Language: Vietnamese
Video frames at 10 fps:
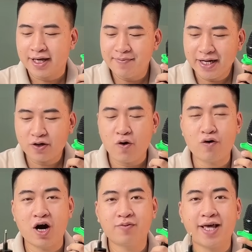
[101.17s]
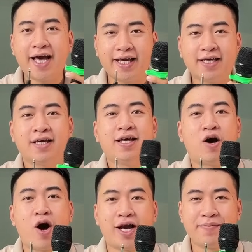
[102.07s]
Cái micro không dây
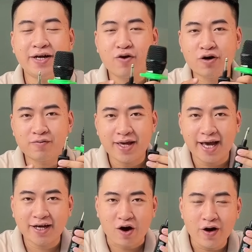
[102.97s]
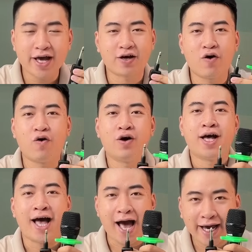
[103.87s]
hoặc là micro không dây có eco
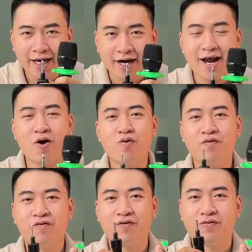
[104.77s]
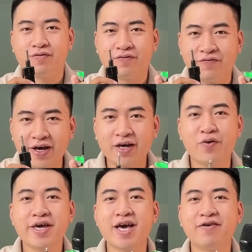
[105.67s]
hay ở đâu, vì
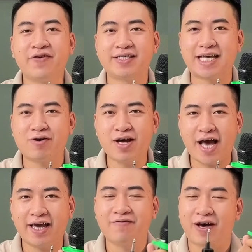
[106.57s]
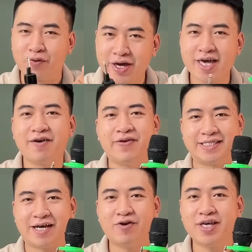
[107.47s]
nguyên nhân vì sao nó hay và nguyên nhân
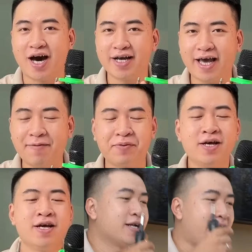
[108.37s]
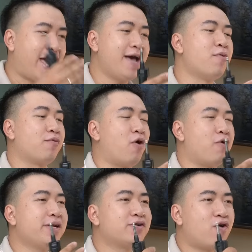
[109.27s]
vì sao nó dở nha. Để một
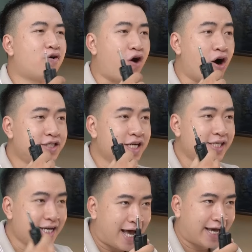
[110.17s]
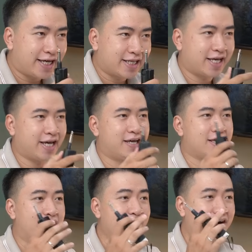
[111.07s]
bộ micro có chất tiếng hay
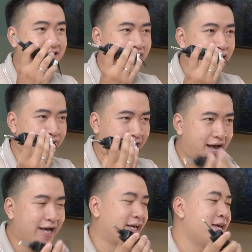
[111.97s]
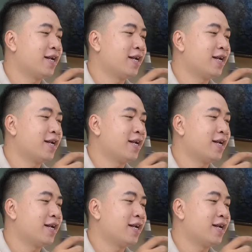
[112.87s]
thì những phần sau nó phải hay.